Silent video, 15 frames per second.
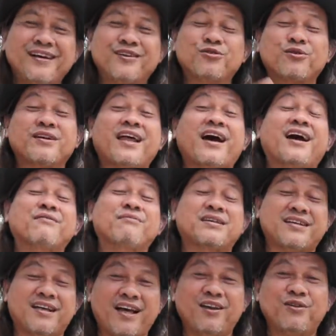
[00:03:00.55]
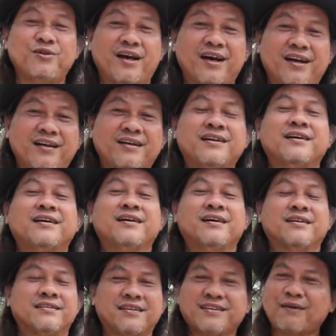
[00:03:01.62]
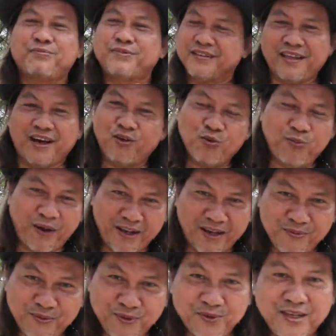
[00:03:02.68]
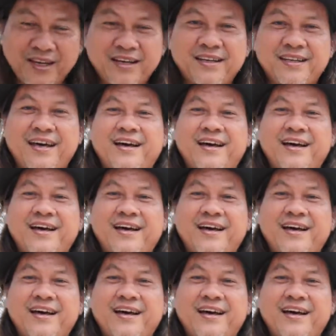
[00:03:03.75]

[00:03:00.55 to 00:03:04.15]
Itu kenangan masa lalu ya. Tetap cintaku padamu ya.